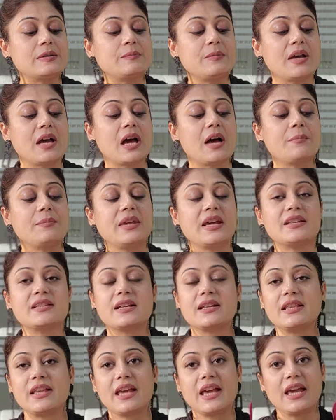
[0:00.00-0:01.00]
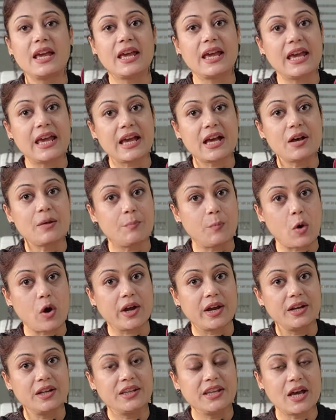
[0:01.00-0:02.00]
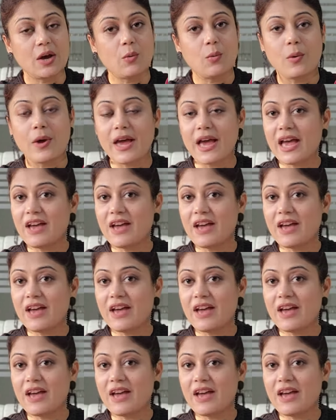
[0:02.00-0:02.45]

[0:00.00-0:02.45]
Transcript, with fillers: इसमें आप देख सकते हैं एक पॉकेट दिया हुआ